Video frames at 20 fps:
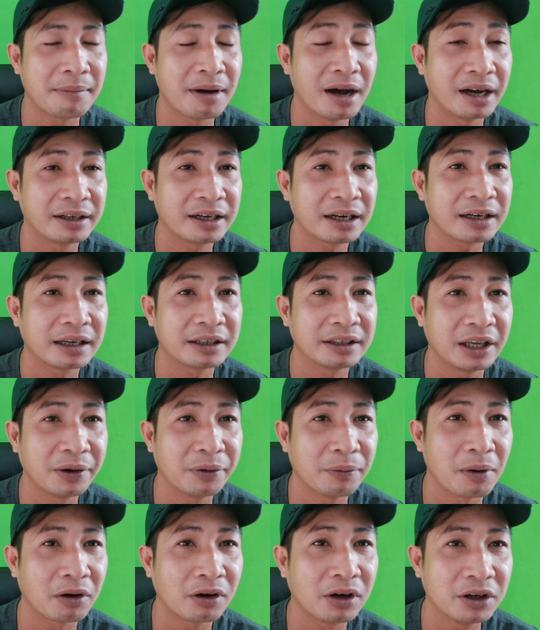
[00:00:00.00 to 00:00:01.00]
mời rất là
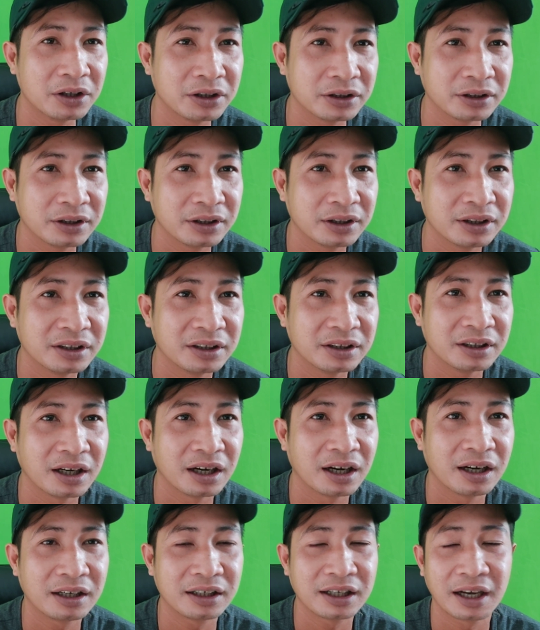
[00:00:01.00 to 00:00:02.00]
nhiều bọn lương,
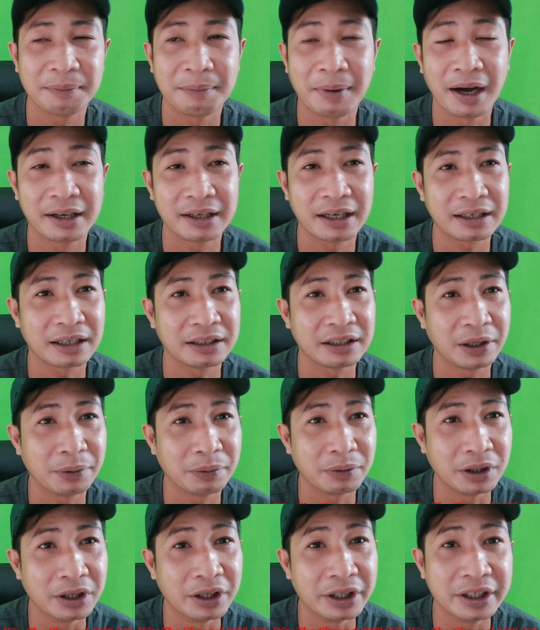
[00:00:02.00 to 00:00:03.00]
à, người mời rất là
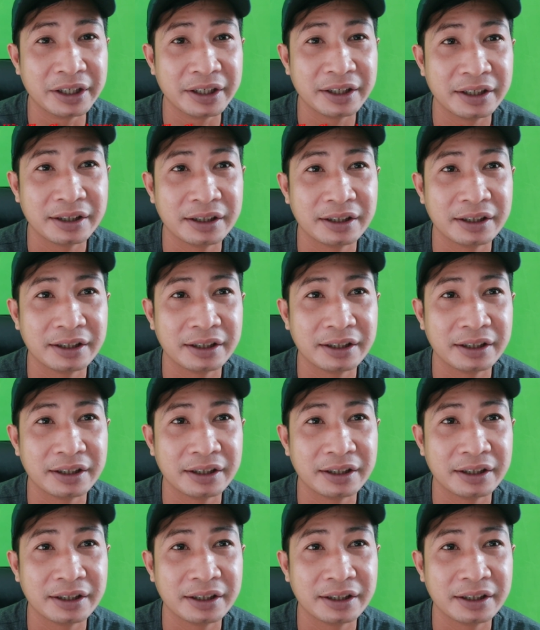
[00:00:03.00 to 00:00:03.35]
nhiều người